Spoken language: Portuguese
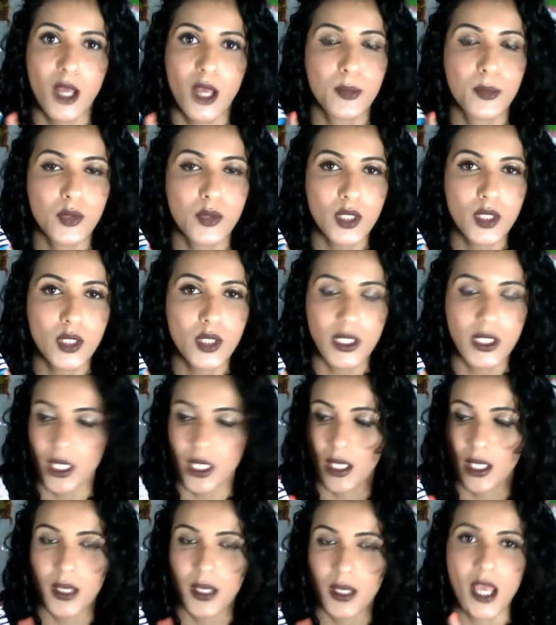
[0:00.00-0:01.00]

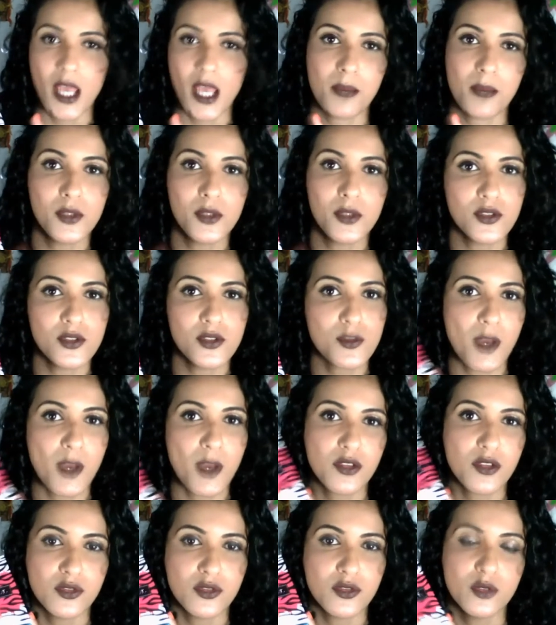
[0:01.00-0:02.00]
porque é, muitos
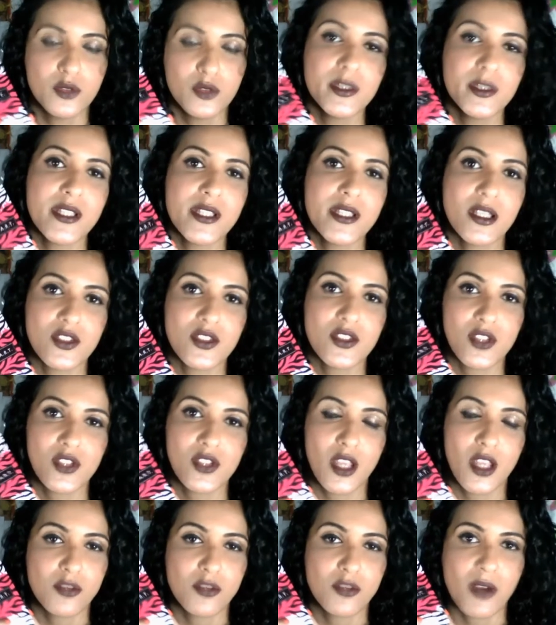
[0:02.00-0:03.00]
perfumes eles
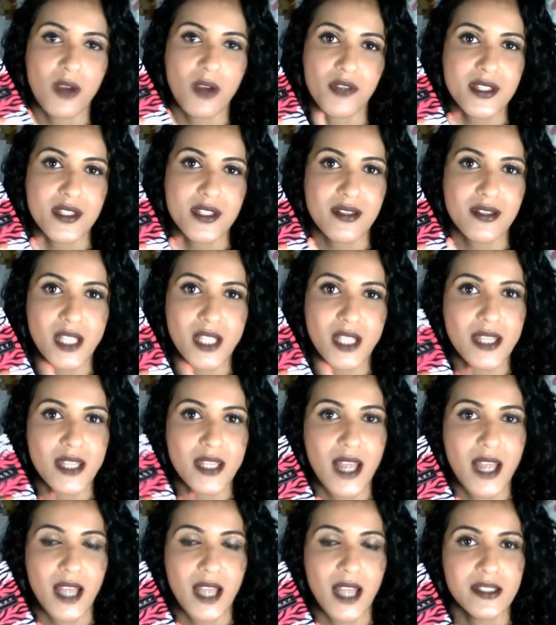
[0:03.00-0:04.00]
têm uma
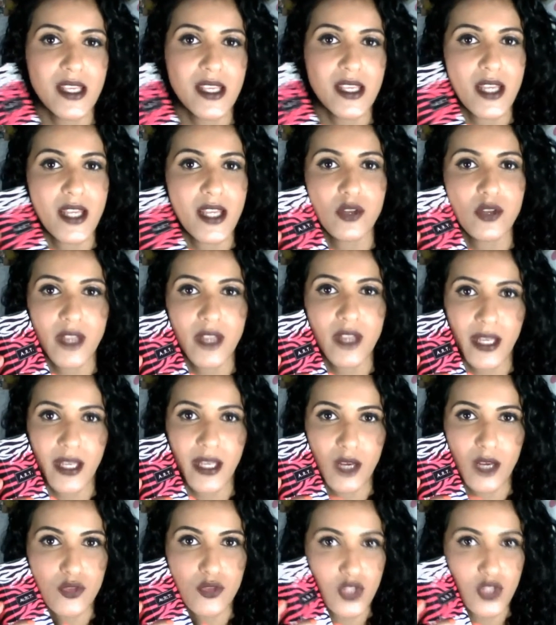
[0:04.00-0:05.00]
facilidade em
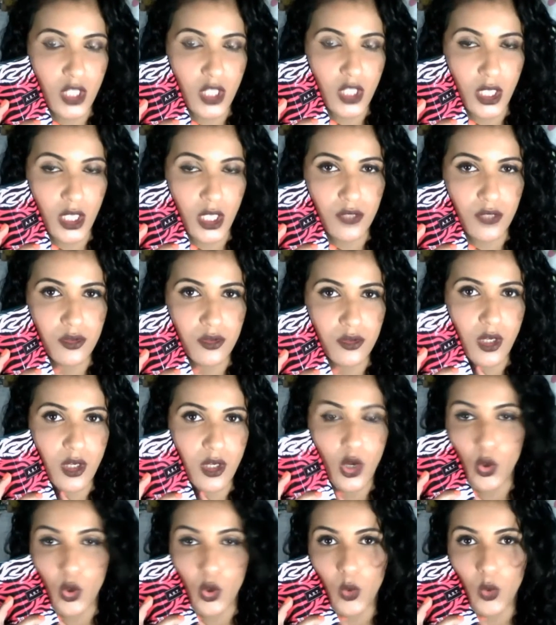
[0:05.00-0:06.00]
alterar o cheiro
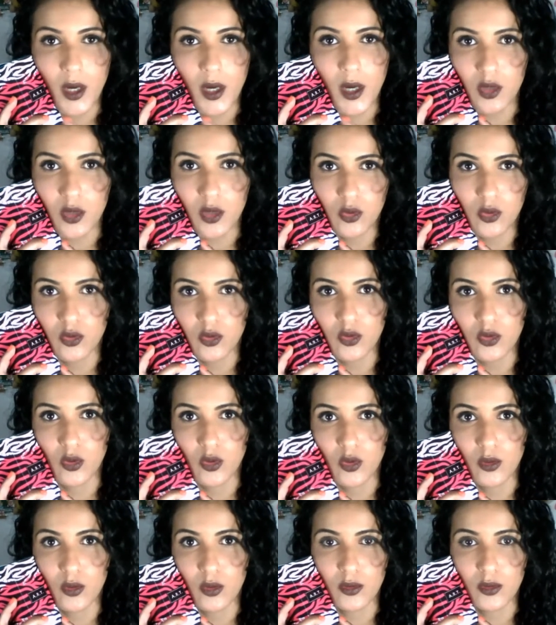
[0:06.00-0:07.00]
ou a
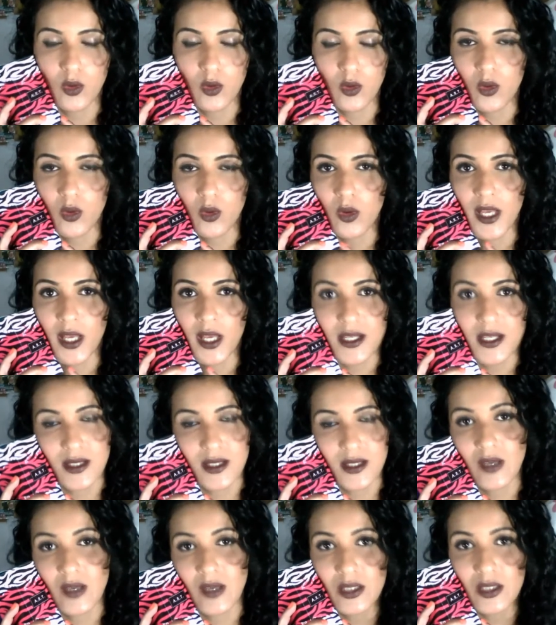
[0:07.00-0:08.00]
cor com
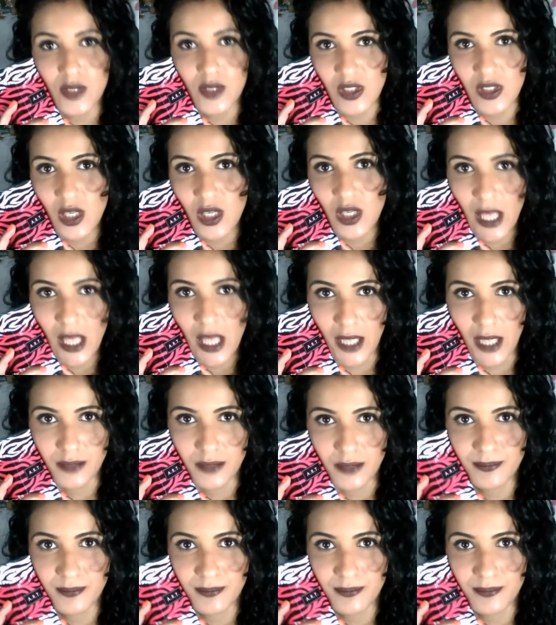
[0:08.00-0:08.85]
relação à luz solar,